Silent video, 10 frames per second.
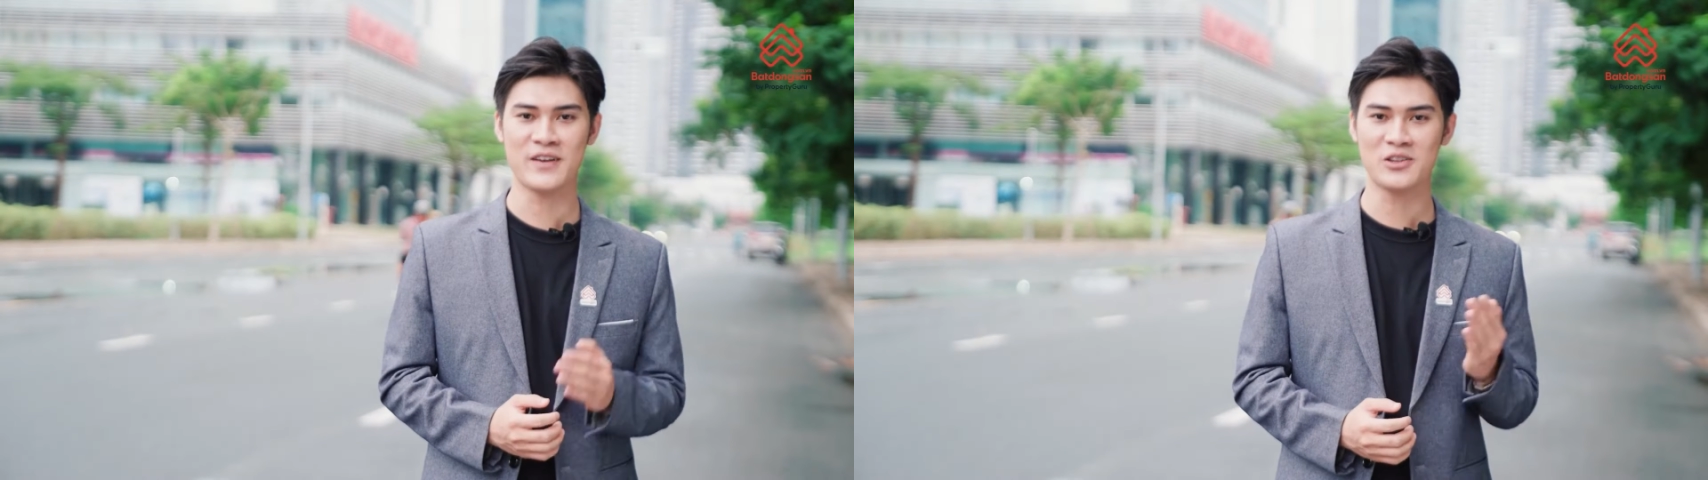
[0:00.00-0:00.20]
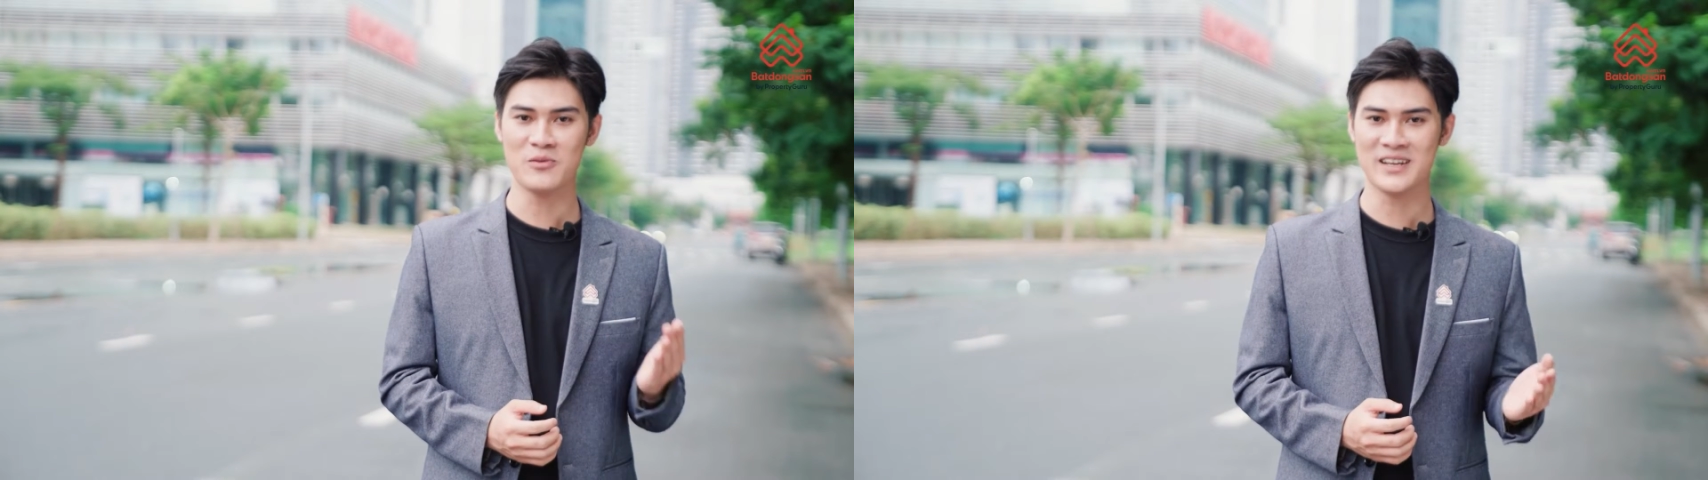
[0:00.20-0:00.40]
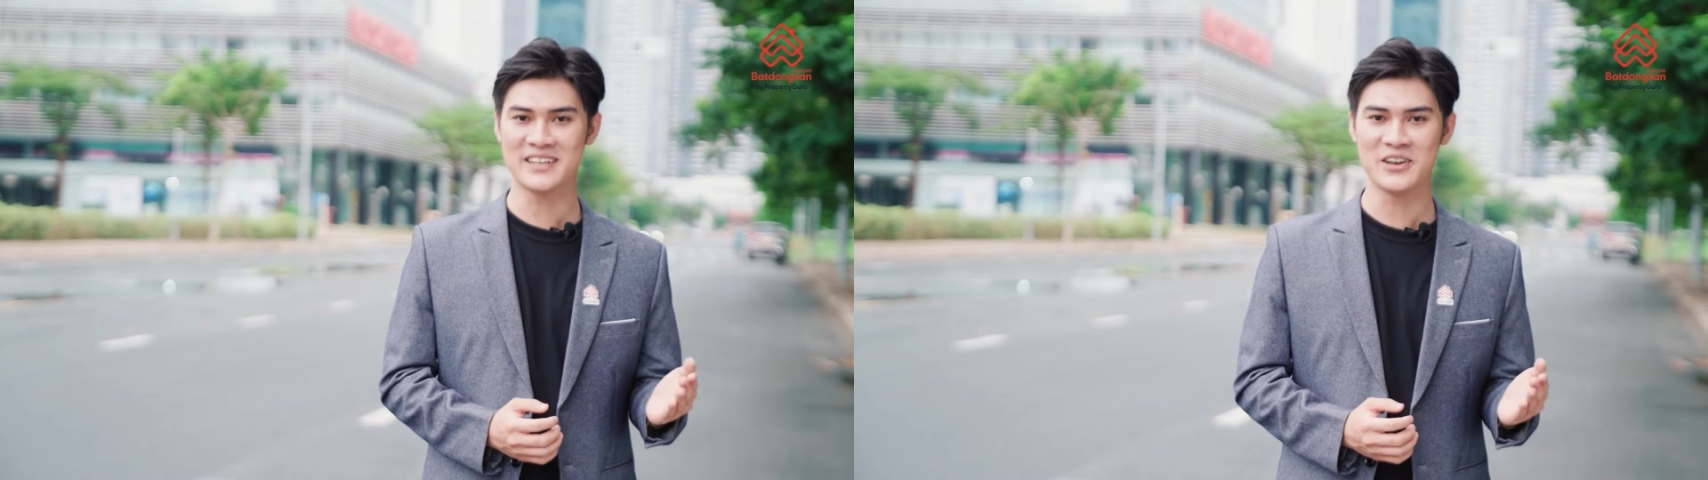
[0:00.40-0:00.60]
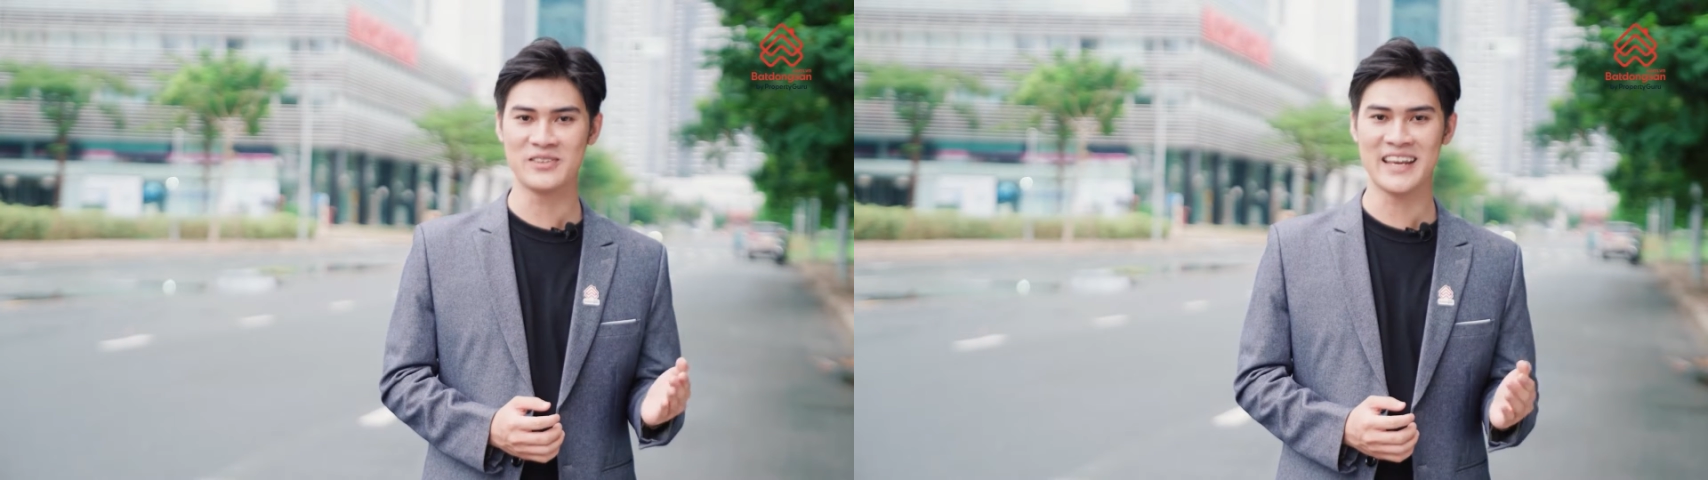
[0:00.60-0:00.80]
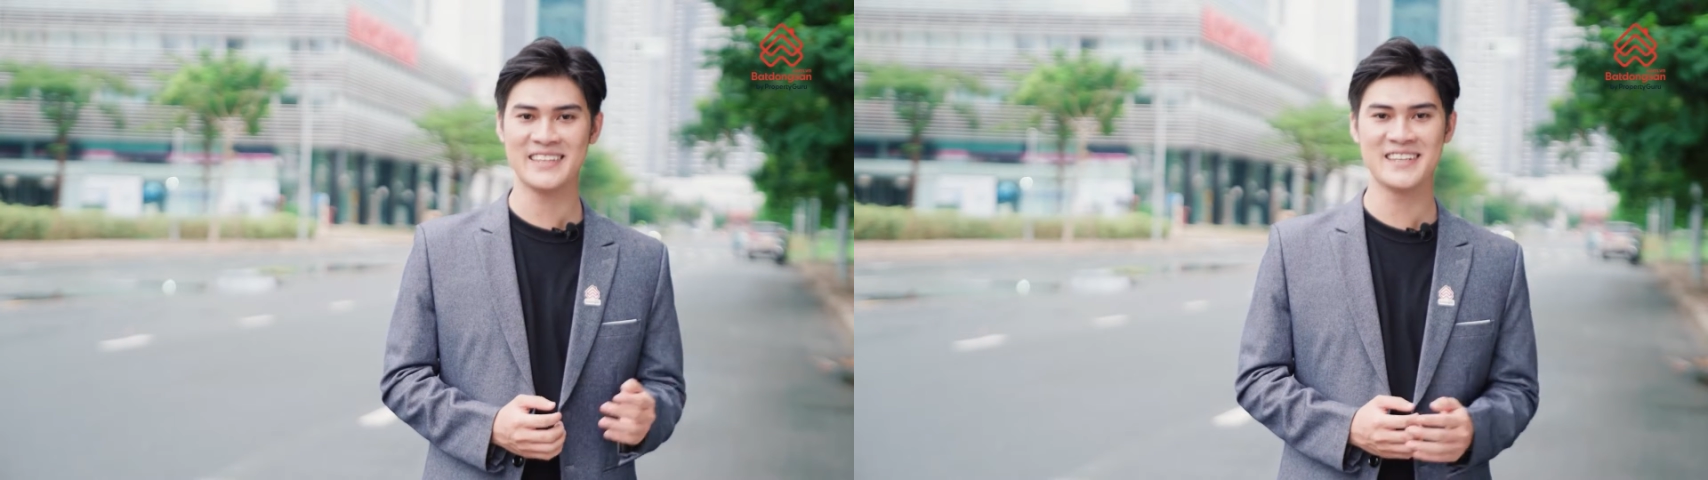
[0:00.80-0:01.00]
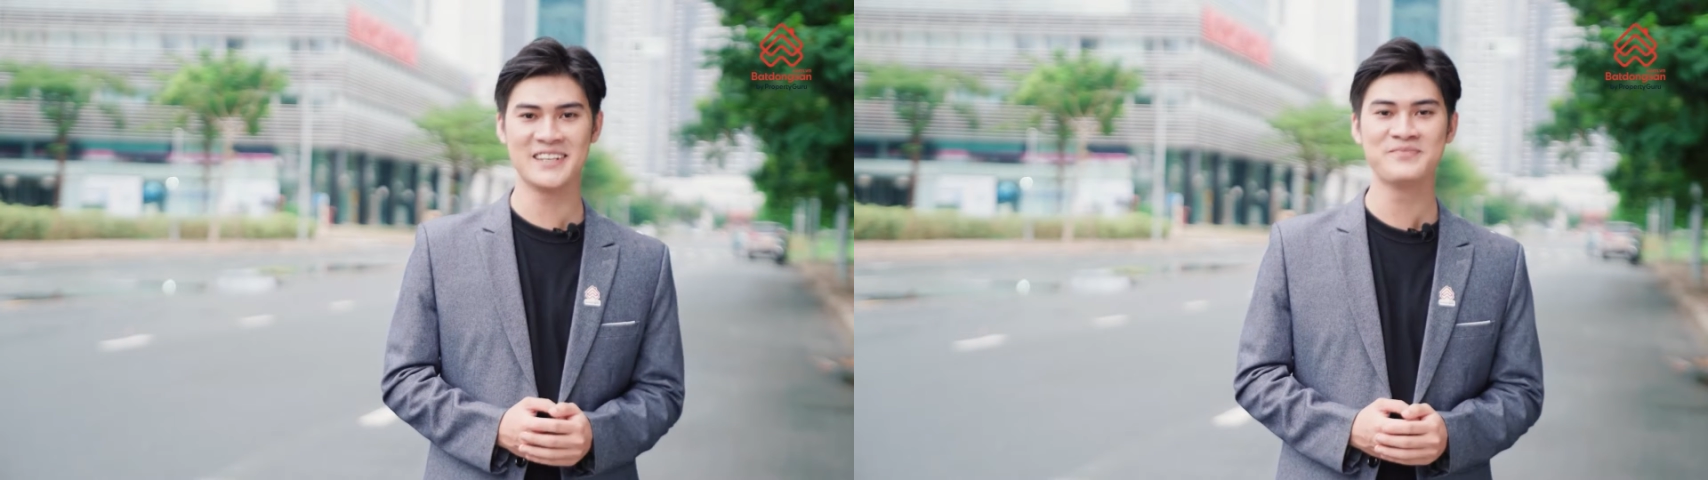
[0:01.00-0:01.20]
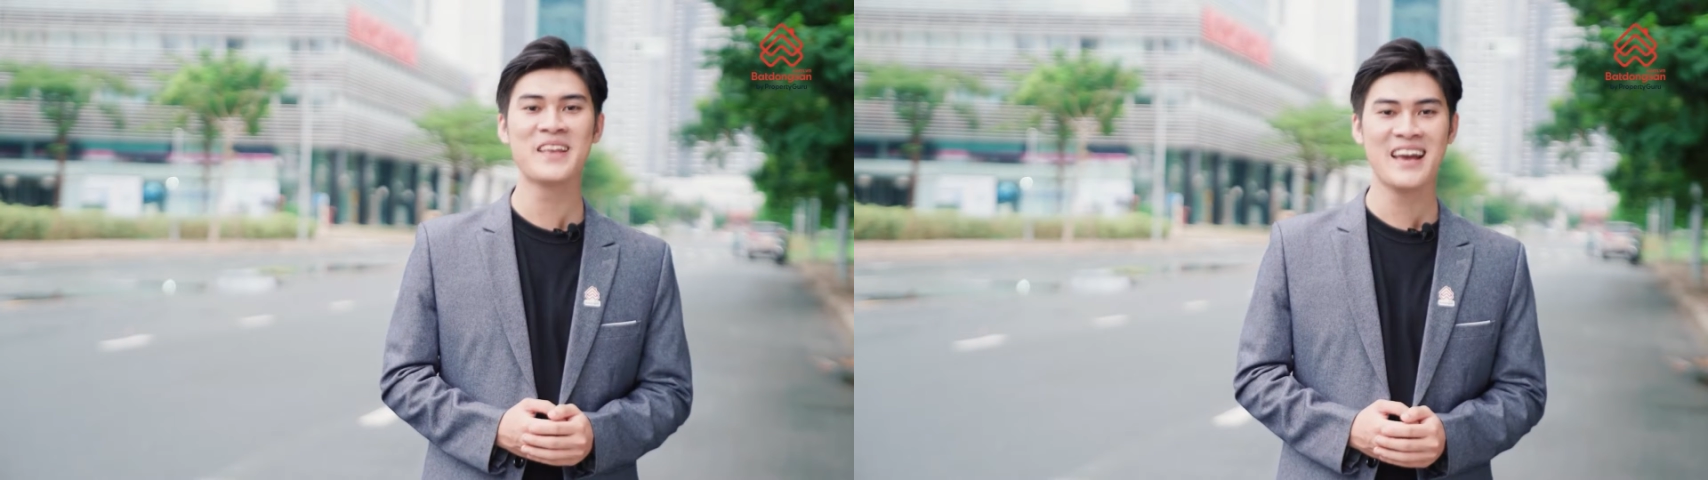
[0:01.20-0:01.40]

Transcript: phải tốn thật nhiều tiền chưa?